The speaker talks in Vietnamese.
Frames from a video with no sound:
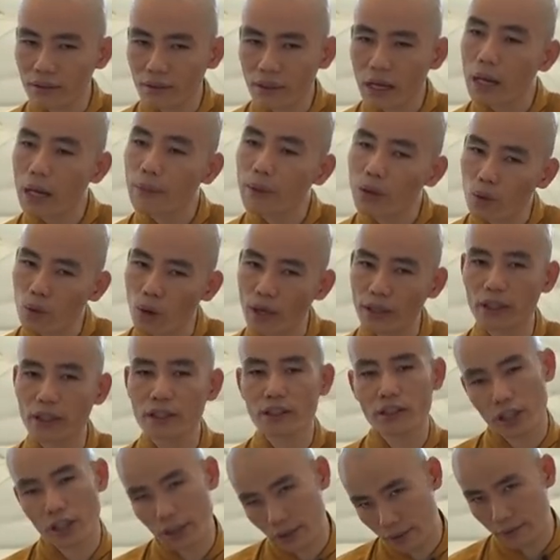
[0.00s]
ở bên ngoài kia
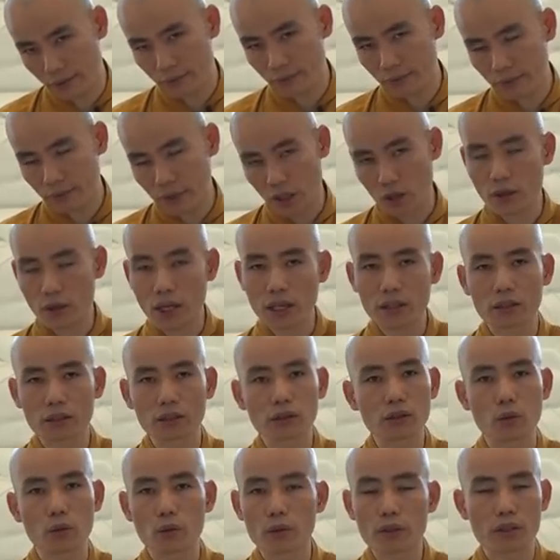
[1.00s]
chết để cho ta hưởng
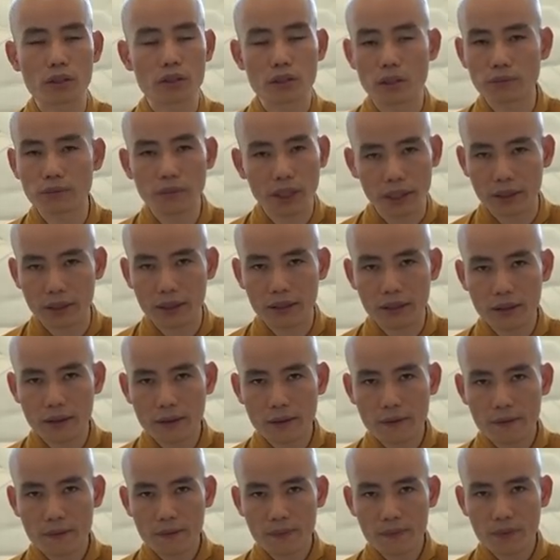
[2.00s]
thụ cái sự sống này.
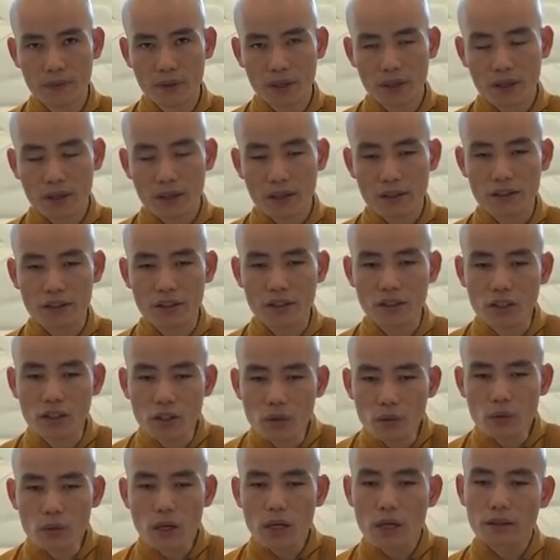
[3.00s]
Nhưng
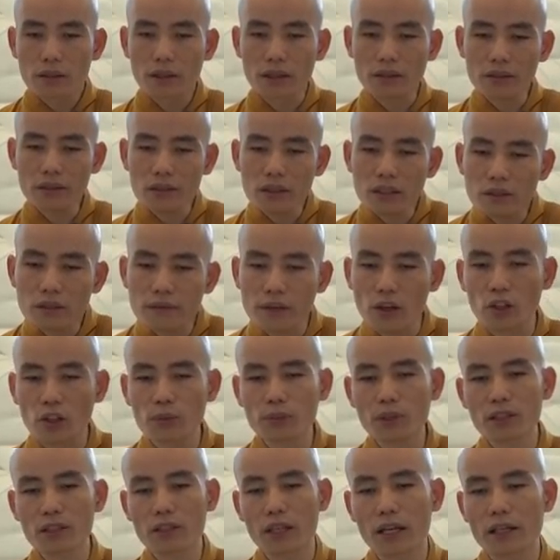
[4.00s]
nếu ta đưa vào
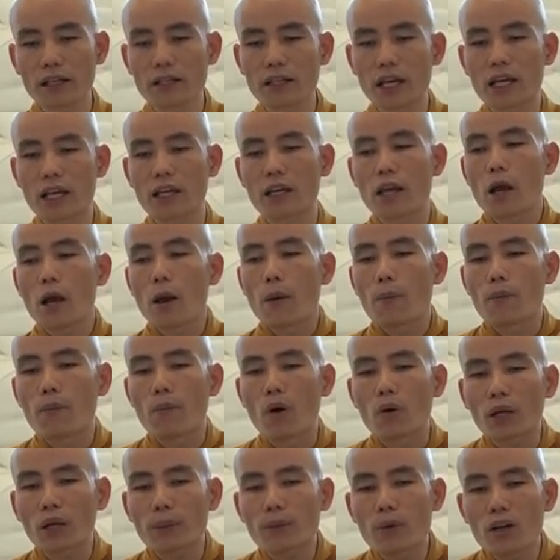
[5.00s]
trong cơ thể này
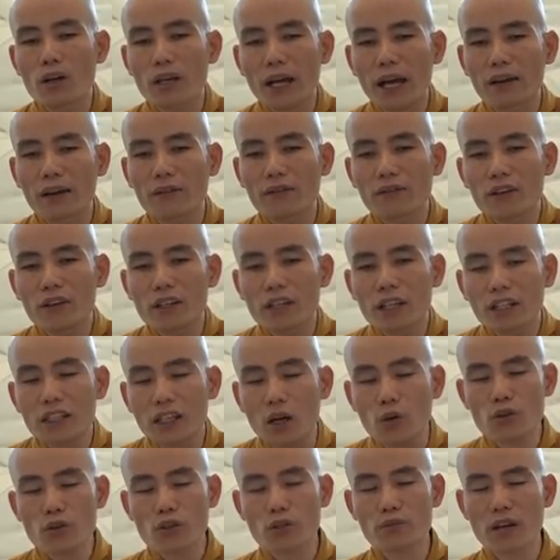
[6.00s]
một cái món ăn với cái
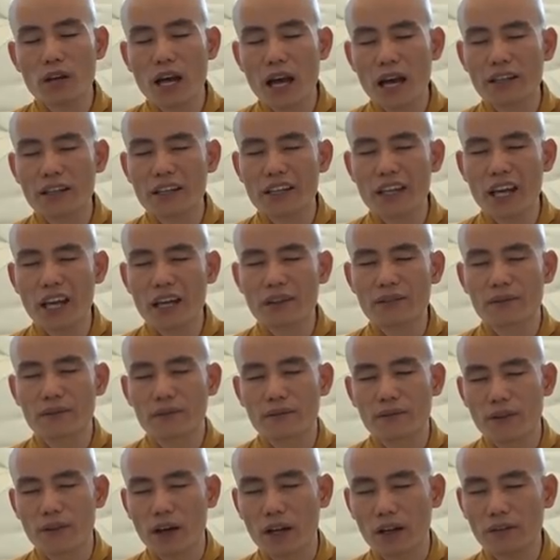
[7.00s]
cấu trúc a đê en
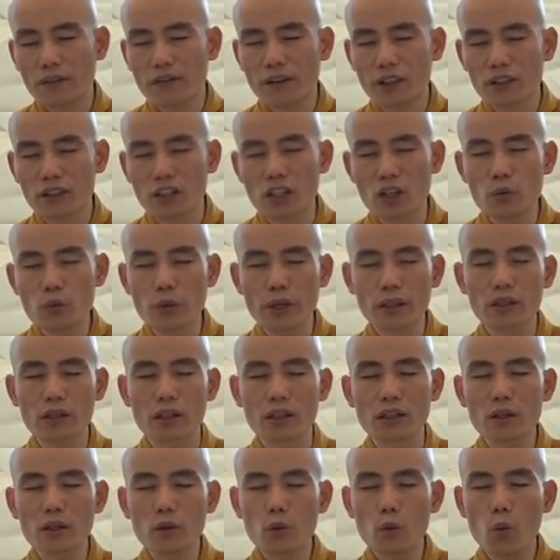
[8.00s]
và cái phân tử nguyên
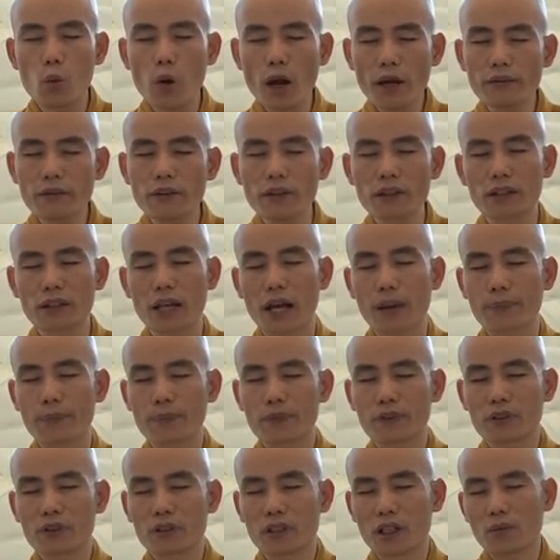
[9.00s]
tử nó quá phức tạp,
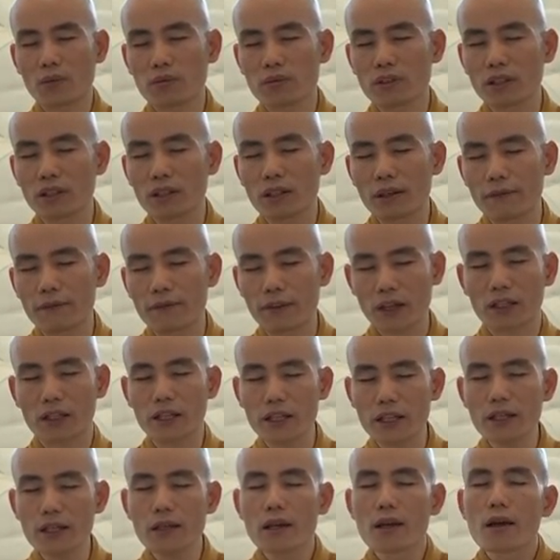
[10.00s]
không những là vật
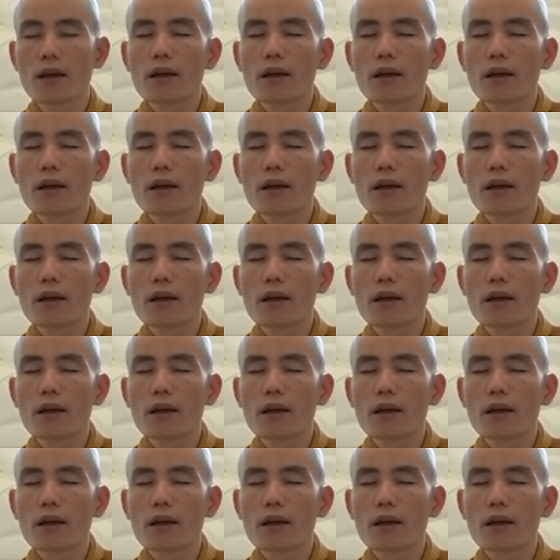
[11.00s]
lý